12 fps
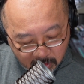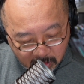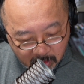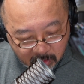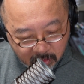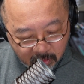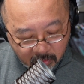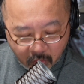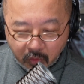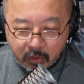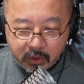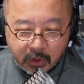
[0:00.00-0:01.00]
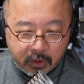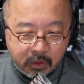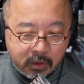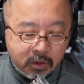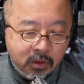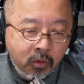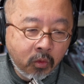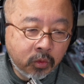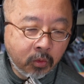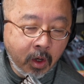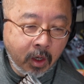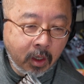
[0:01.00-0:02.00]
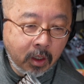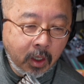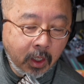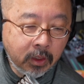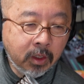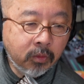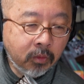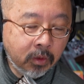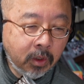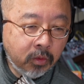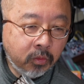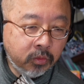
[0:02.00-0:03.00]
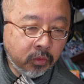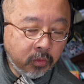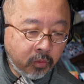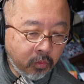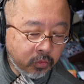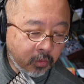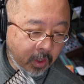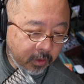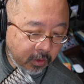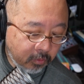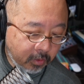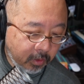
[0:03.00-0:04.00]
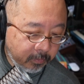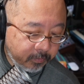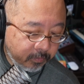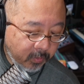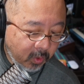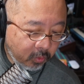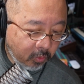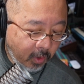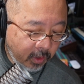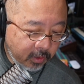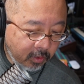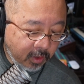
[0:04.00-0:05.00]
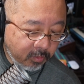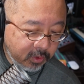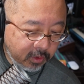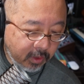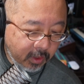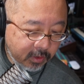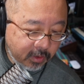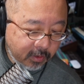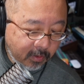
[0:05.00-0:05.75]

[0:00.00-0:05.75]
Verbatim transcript: 6, コ6コードが入ってるのかな6度のコードが入ってるのかな音が入ってるかもしれないです